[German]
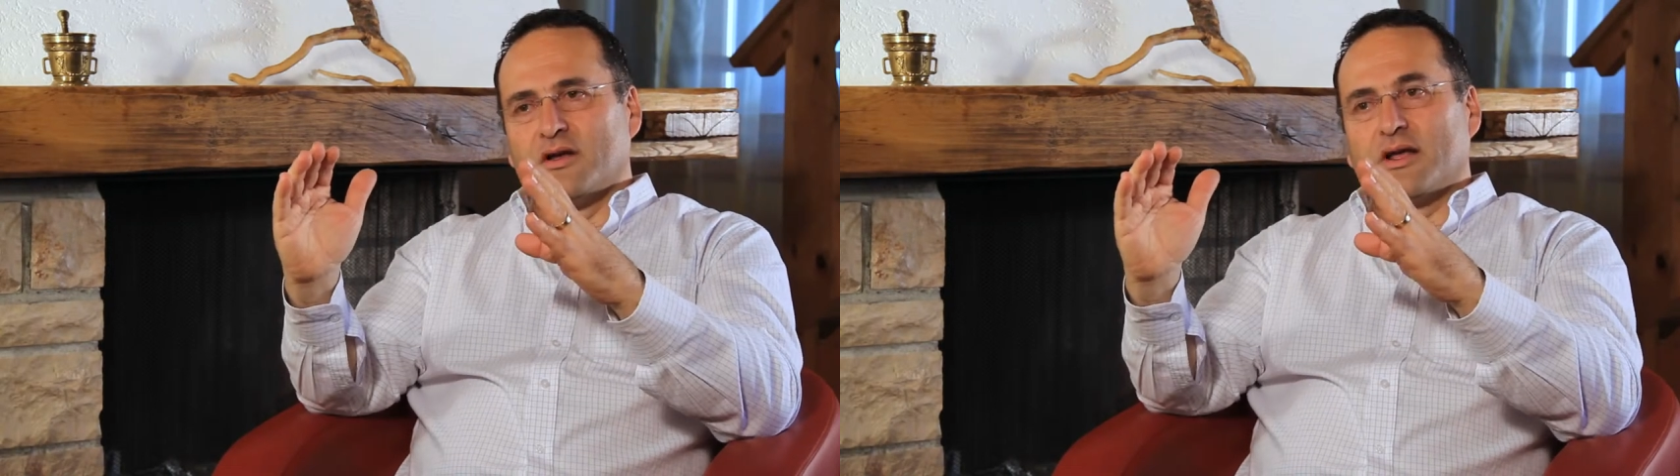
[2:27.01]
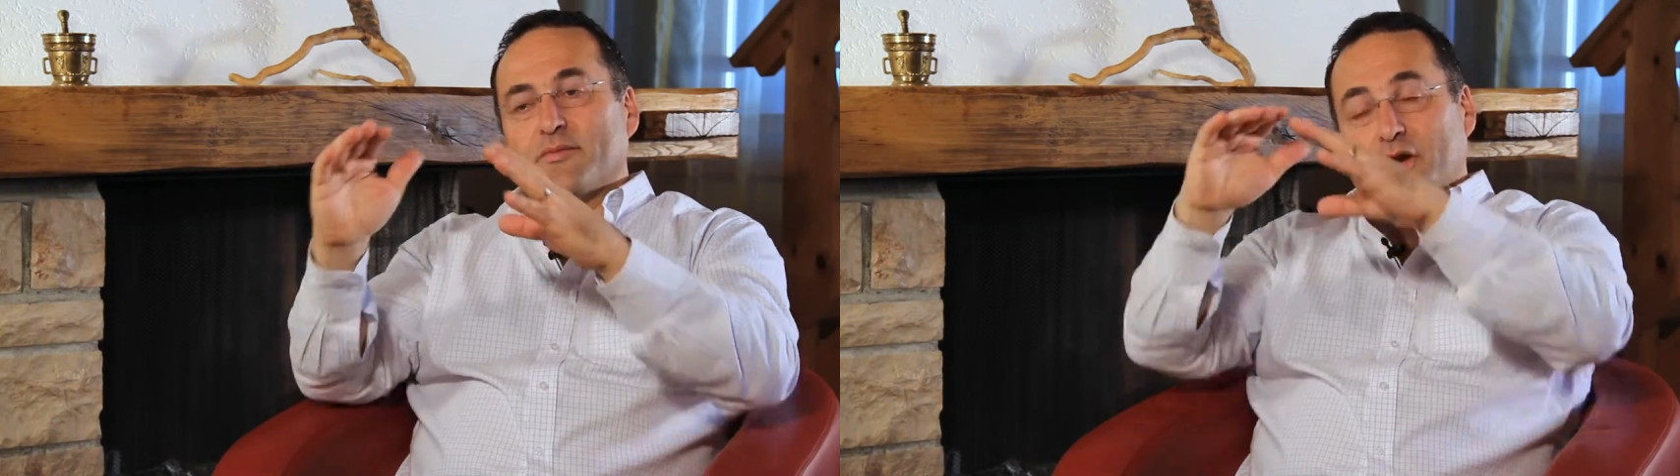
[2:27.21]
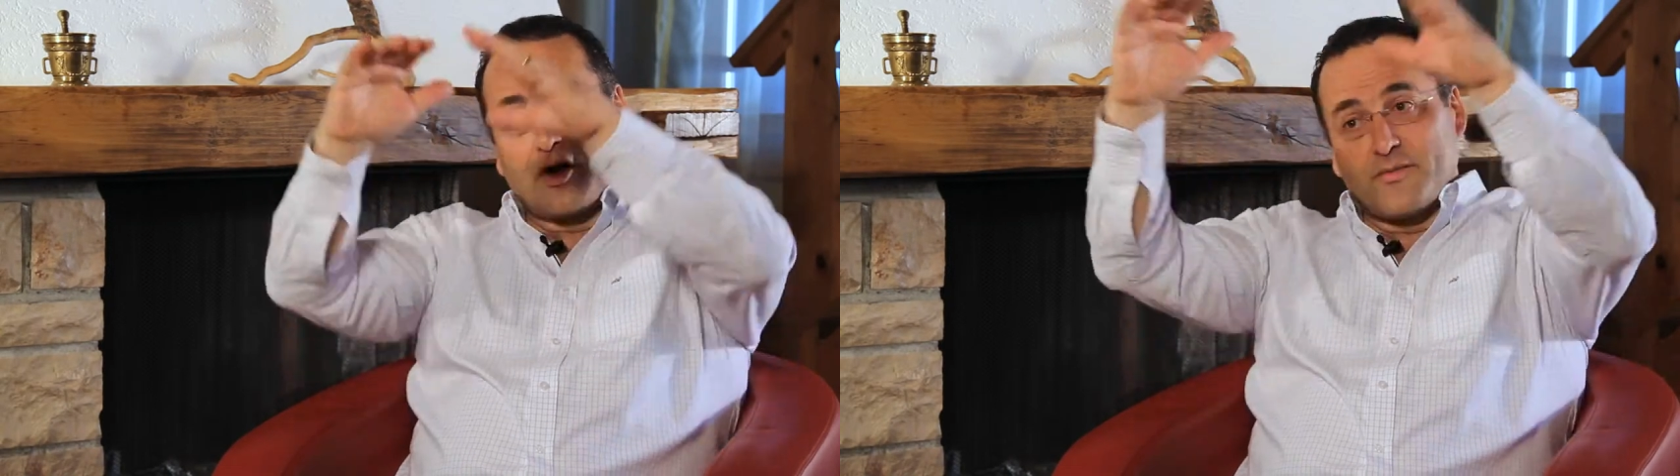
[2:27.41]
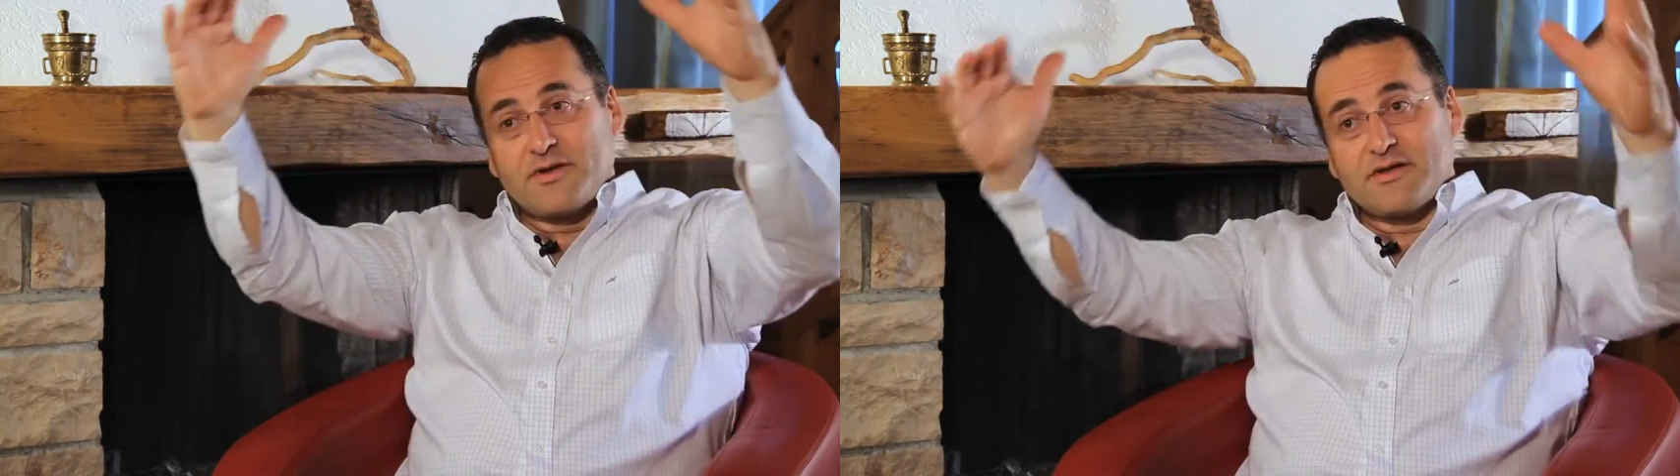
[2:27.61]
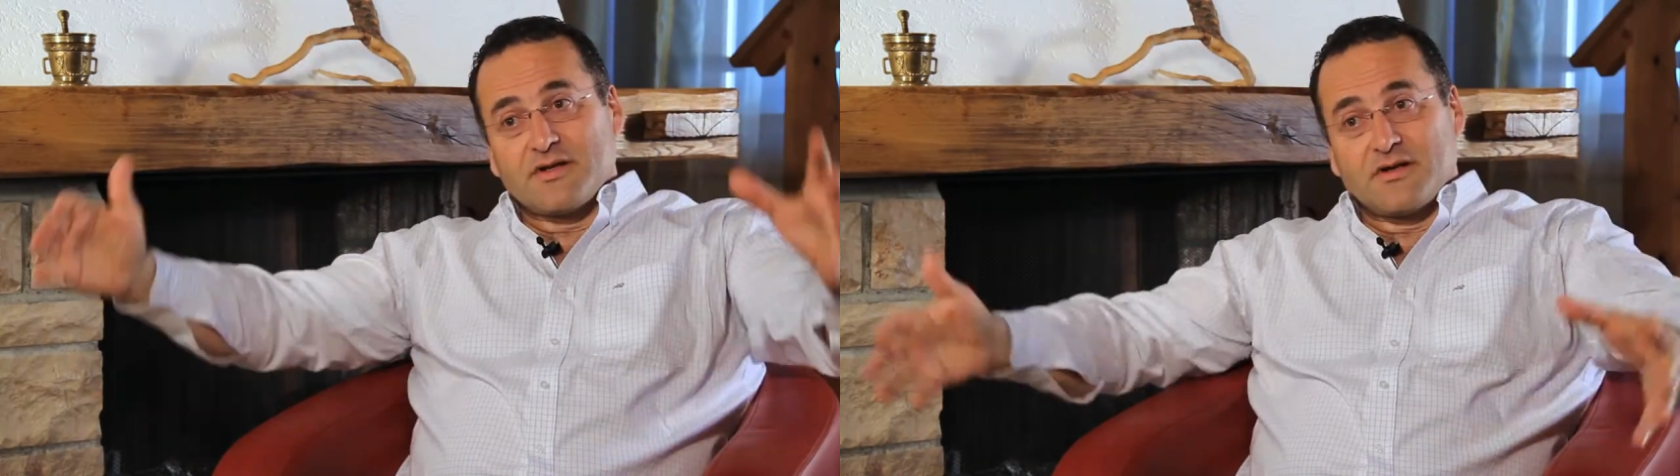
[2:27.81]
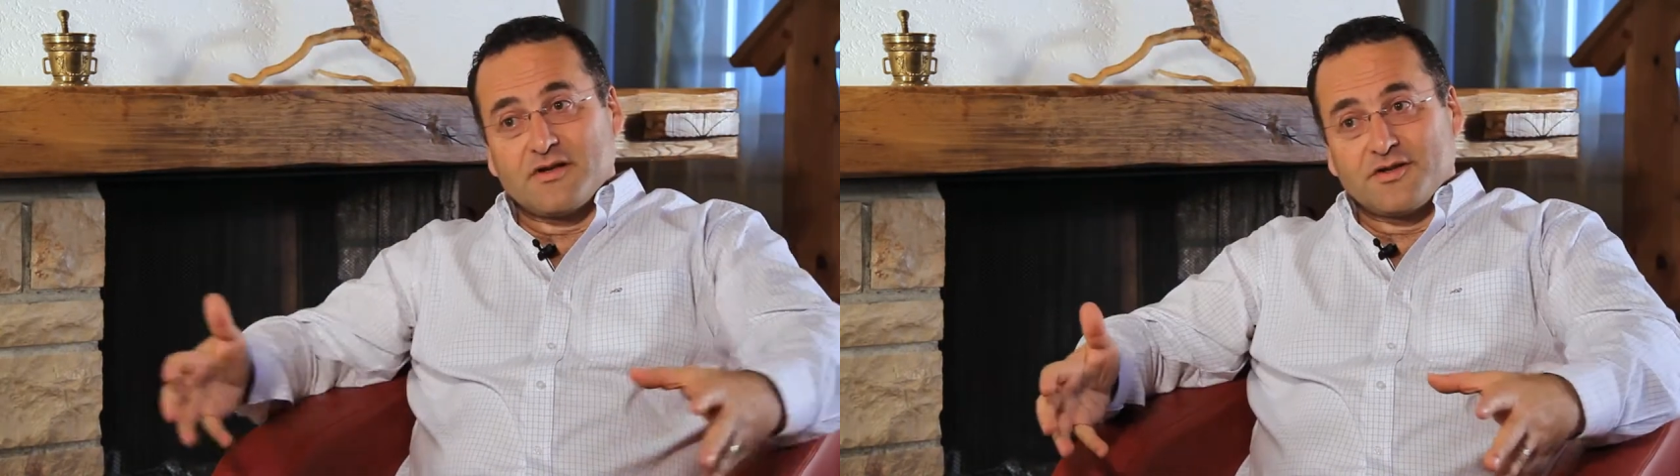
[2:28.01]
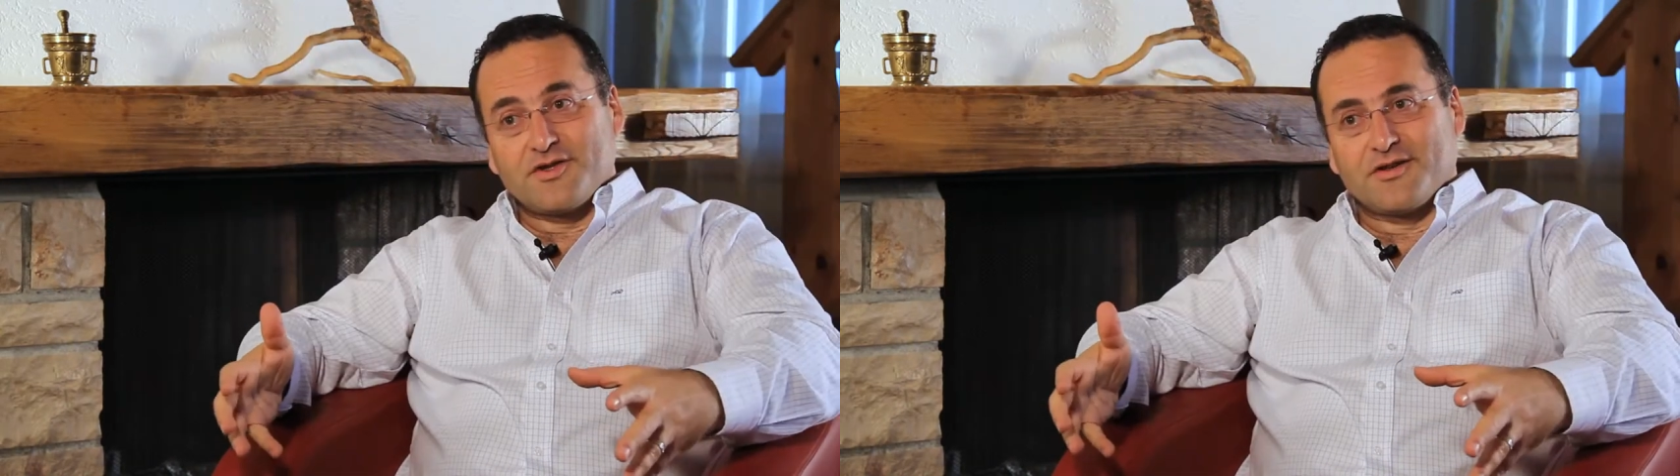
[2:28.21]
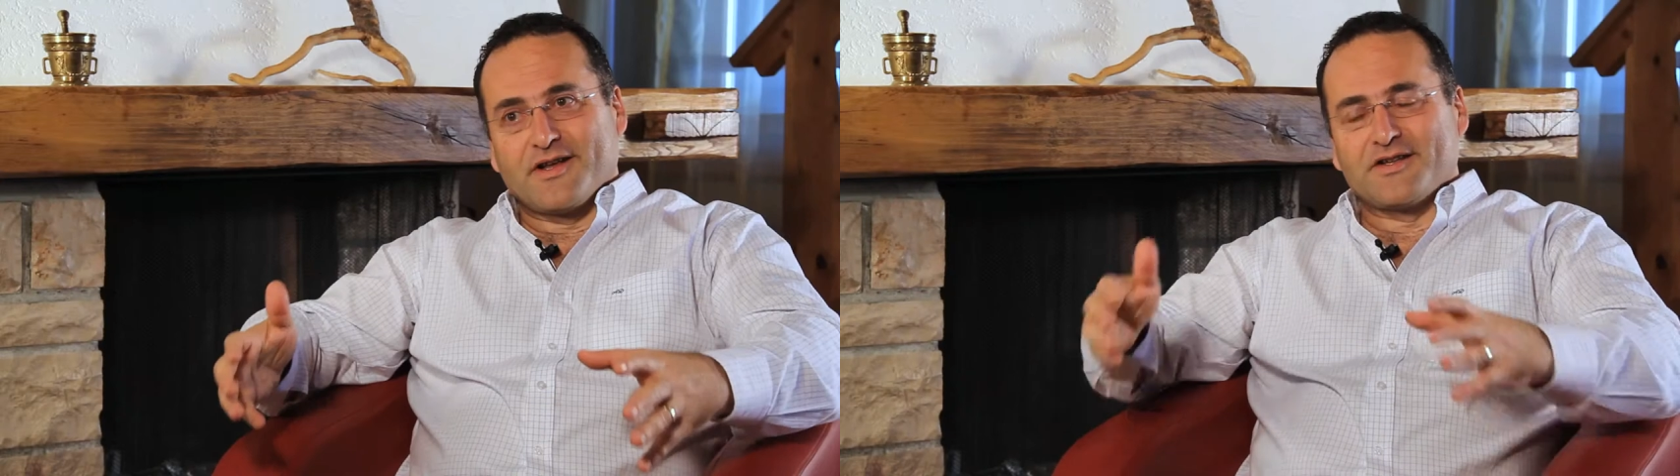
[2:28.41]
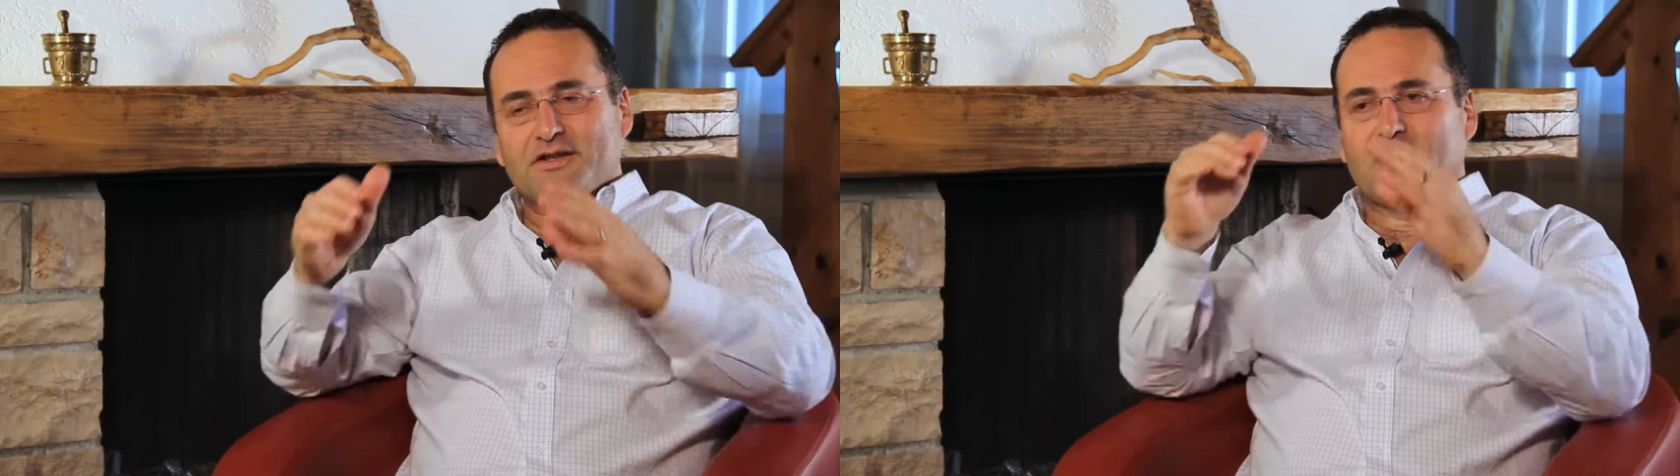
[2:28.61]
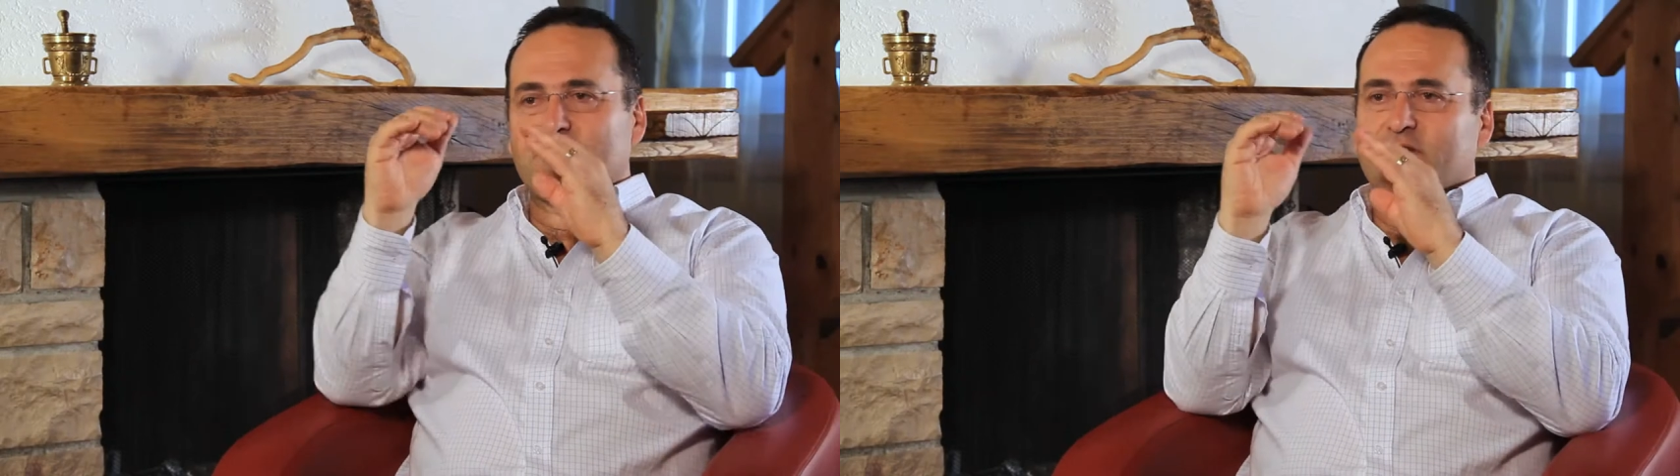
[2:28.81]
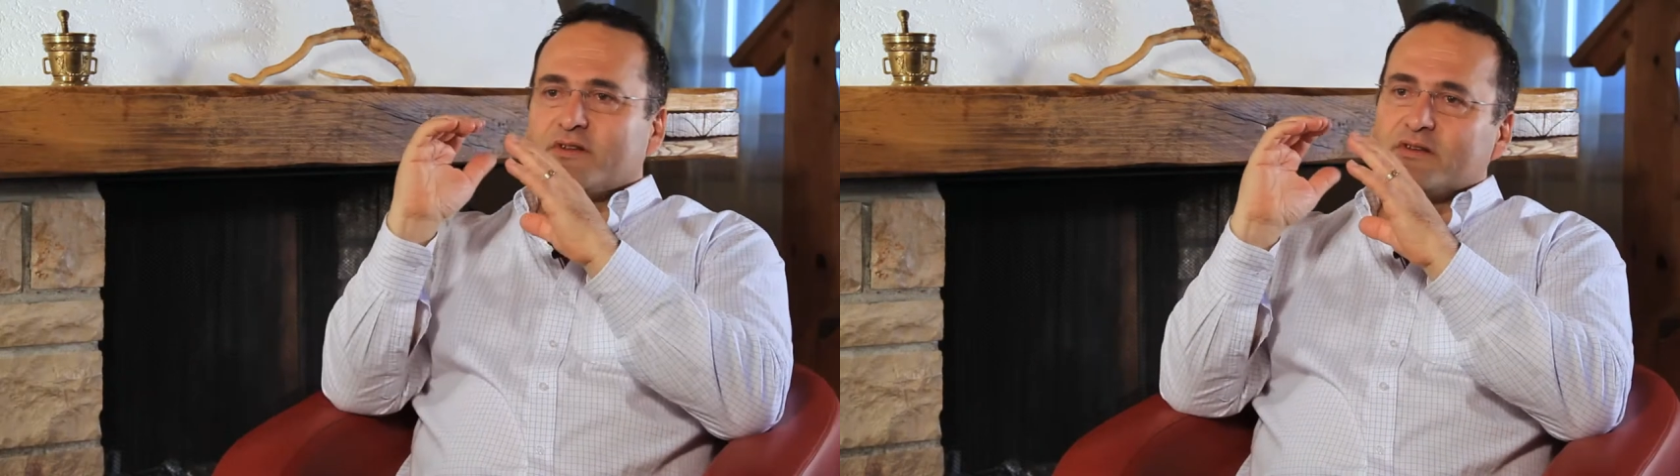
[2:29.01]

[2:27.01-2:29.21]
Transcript: im Rahmen dieser strategischen Absicht